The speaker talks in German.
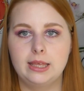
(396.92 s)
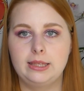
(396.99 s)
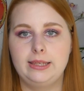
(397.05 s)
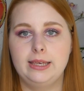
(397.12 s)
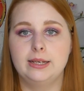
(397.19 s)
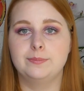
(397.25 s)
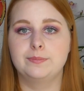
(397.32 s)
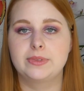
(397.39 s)

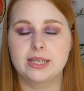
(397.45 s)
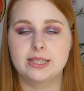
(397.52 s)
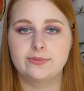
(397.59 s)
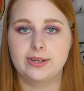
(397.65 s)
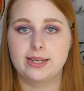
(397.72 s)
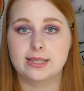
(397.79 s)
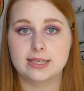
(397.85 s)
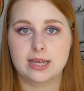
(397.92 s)
Ja, das
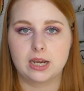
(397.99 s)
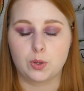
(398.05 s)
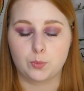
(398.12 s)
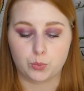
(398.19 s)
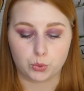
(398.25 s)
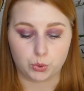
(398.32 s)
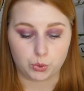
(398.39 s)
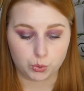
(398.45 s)
waren jetzt alle
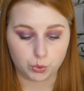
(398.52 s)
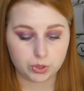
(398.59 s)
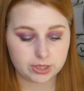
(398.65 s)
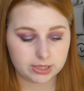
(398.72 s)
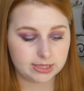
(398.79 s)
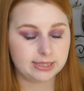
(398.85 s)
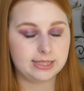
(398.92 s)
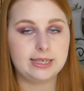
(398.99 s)

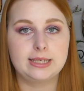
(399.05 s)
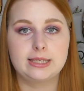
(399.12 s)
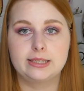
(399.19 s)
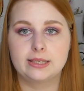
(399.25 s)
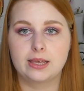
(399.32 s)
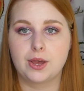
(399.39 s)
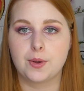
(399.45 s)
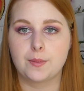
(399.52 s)
Produkte, die
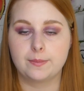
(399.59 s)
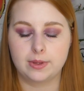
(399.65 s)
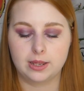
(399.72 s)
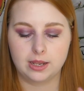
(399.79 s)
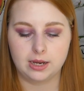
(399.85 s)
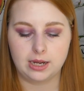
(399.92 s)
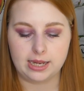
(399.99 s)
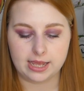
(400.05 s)
ich ähm,
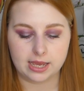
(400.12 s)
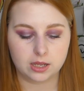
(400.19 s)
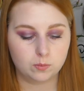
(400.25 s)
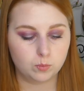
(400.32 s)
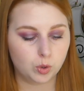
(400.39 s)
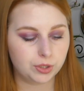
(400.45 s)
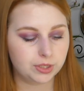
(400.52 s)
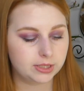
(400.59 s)

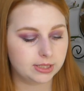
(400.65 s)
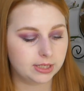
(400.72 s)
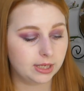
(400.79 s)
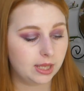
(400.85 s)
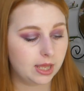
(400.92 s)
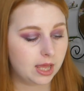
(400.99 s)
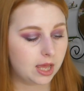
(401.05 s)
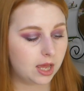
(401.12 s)
leeren möchte.
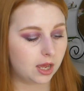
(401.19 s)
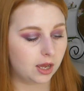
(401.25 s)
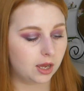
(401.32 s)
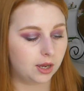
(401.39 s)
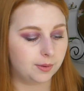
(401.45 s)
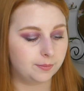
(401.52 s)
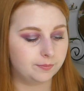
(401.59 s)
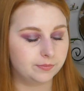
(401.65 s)

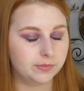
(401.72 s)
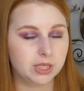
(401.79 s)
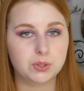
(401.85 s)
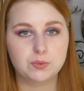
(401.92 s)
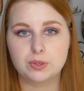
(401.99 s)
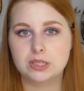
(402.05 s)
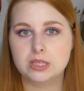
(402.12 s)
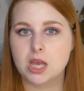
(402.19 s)
Ähm,
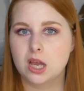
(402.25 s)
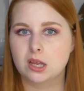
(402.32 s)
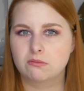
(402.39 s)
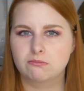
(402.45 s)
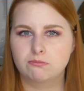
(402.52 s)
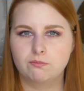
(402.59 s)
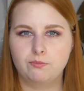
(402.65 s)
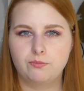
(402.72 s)
ich würde
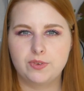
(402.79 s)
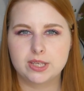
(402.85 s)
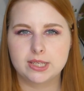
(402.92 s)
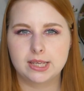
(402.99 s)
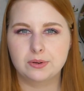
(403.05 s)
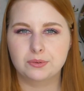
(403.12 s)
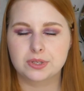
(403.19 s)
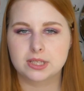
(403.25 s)
sagen, wir
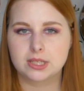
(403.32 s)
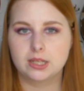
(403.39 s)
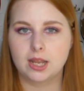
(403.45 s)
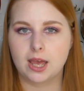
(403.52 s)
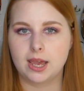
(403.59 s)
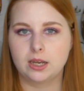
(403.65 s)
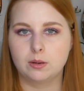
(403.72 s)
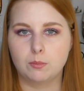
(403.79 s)
sehen uns
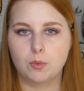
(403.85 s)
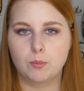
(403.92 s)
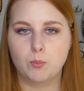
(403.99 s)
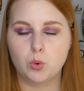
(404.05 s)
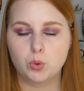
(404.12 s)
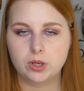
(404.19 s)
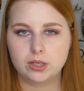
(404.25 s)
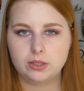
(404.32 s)
in einem
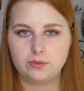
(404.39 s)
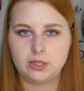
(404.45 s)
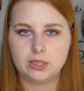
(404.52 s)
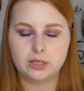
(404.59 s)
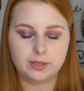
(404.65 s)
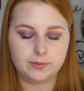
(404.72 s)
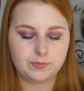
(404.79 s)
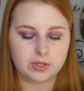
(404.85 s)
Monat
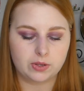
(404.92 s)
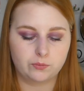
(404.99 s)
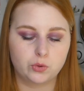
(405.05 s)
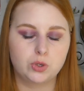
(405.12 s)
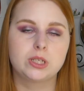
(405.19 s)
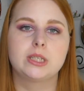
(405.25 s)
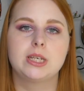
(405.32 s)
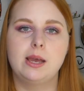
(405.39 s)
wieder. Dann
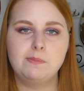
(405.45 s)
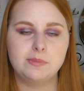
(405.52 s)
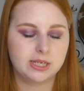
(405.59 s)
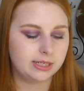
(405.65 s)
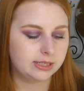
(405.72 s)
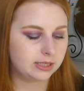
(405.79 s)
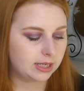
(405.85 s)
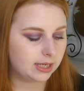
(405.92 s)
würde ich ein
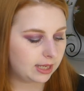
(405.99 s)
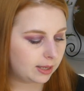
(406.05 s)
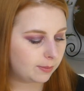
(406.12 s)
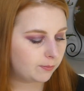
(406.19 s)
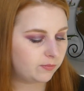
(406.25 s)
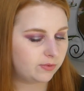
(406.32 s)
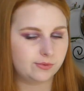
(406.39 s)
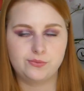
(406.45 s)
Update
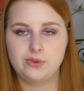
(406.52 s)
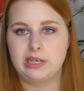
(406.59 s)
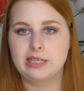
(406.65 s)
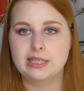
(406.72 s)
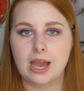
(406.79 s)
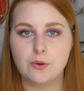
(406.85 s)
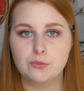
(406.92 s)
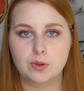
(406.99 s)
geben, wie viel
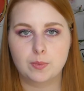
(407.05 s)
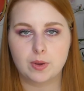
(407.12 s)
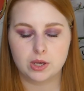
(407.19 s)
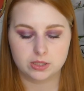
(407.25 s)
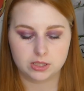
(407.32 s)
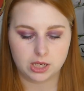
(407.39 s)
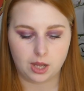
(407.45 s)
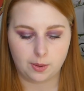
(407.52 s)
ich
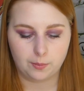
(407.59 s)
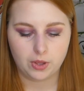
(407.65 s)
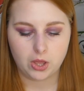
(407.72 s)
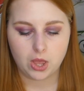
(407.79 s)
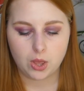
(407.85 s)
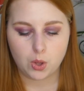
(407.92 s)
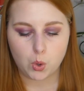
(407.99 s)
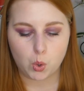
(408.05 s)
aufgebracht habe.
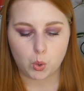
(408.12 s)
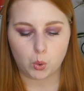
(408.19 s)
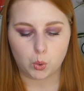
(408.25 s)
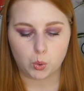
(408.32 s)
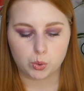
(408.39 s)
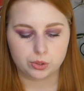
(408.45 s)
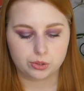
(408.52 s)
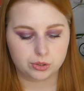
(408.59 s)

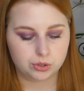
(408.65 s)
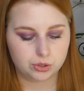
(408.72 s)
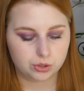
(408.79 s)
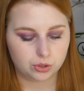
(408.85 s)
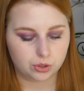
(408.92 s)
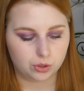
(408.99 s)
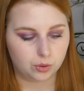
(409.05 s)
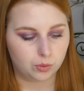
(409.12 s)

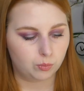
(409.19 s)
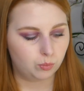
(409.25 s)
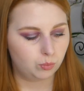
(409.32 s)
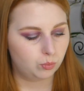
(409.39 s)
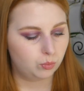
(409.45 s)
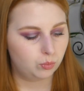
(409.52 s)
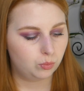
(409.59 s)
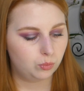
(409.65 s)
Und
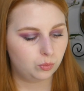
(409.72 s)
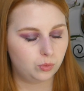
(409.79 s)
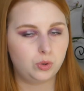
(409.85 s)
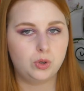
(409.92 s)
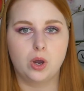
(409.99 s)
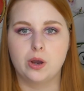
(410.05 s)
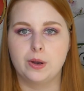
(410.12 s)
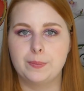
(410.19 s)
ähm,
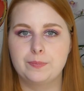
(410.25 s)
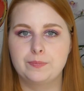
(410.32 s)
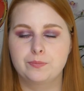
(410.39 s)
ja,